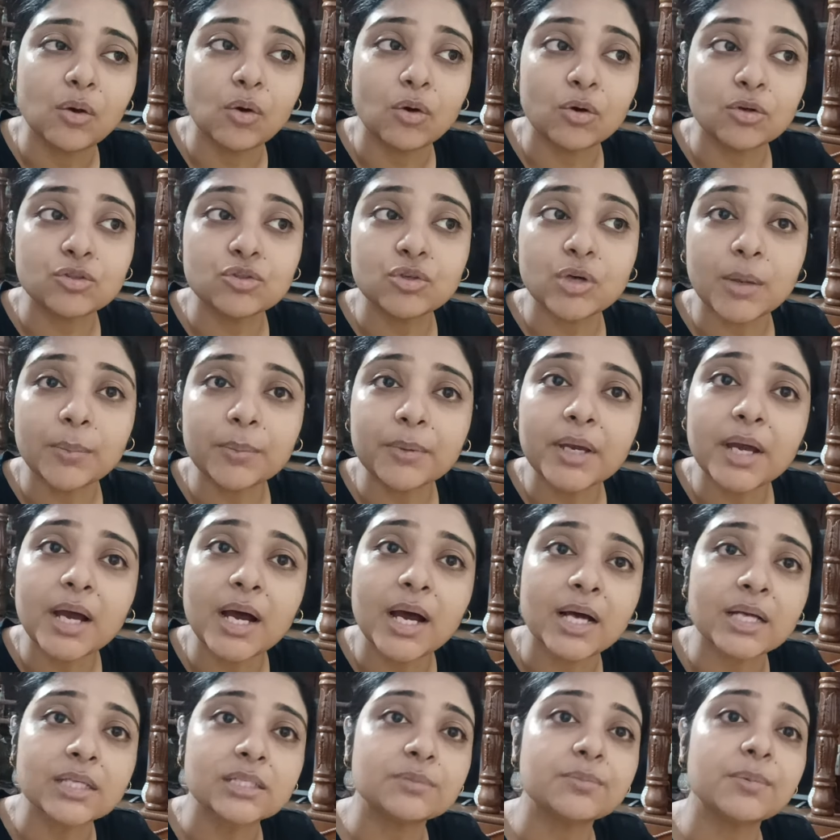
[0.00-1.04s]
और जो आपके
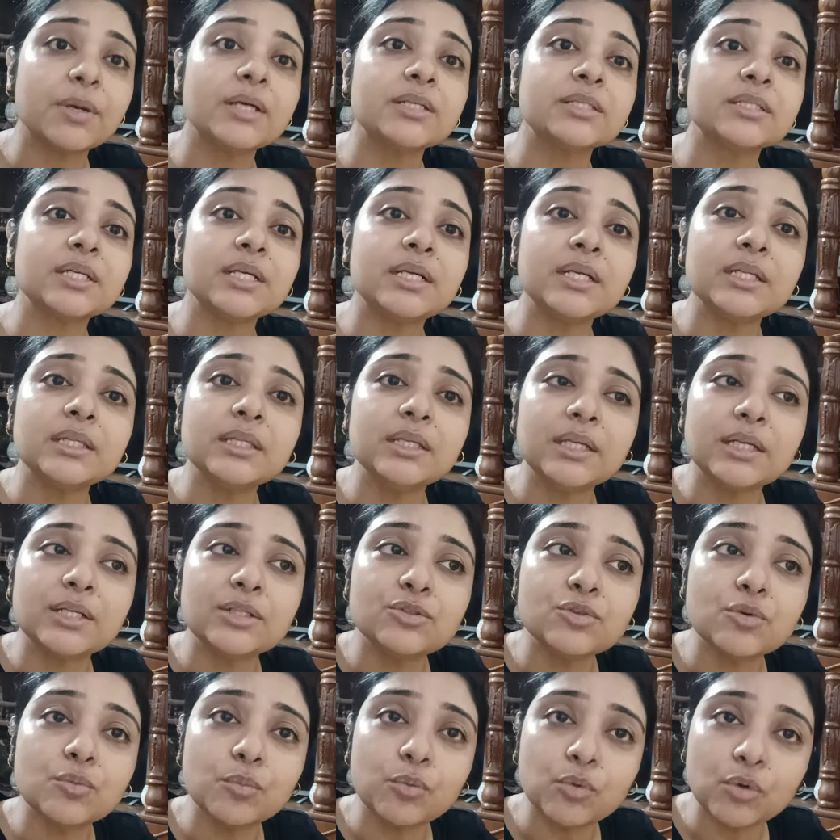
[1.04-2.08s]
आसपास इर्द गिर्द
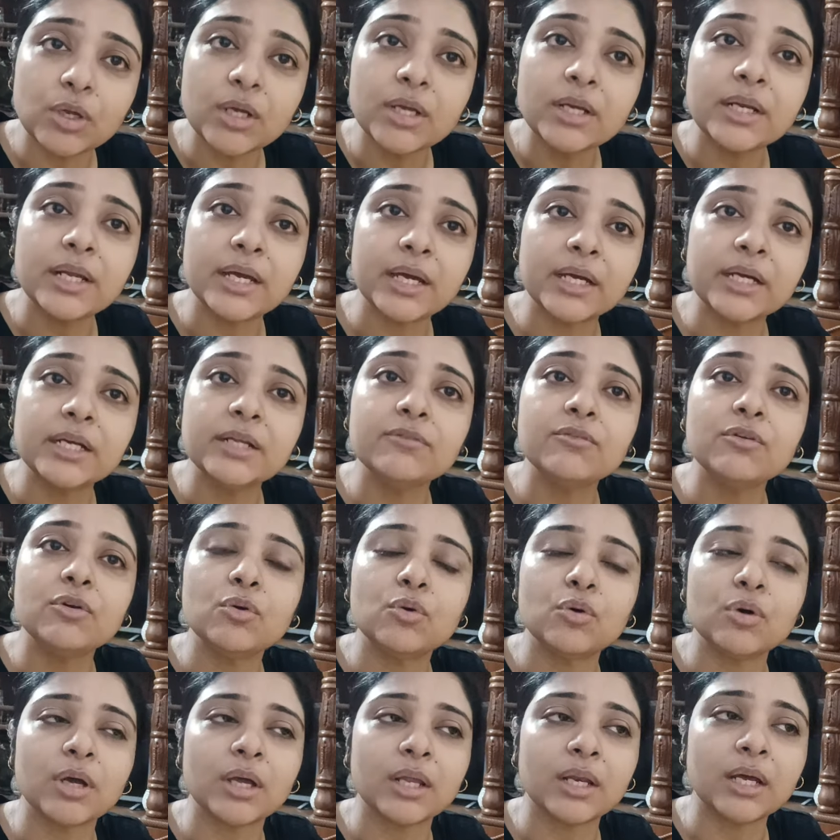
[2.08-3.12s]
जो बुरे नेगेटिव
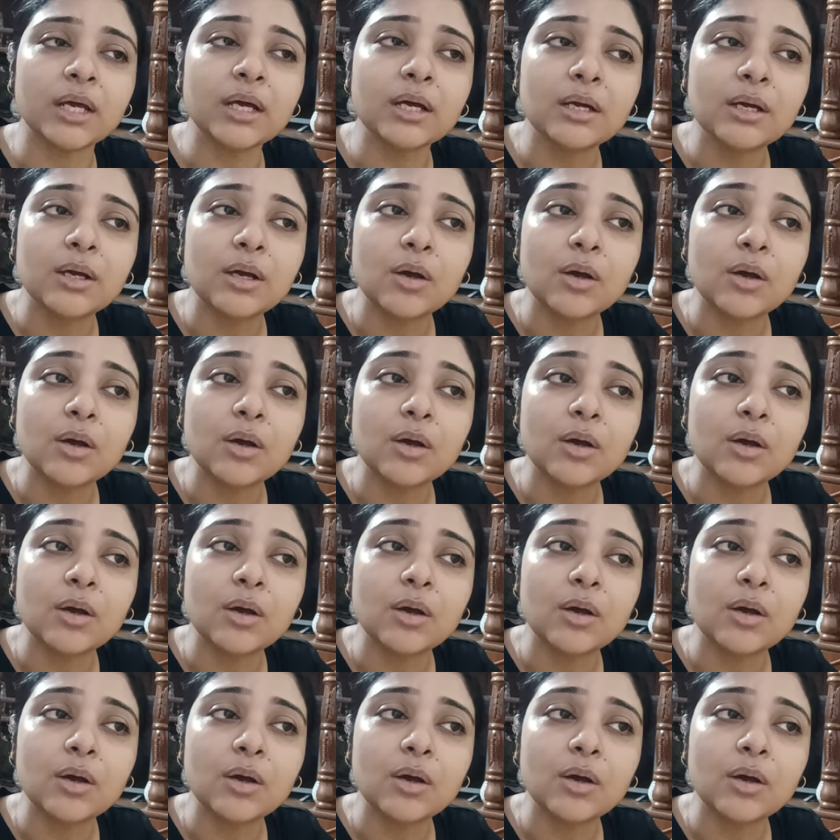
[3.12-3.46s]
लोग हैं ना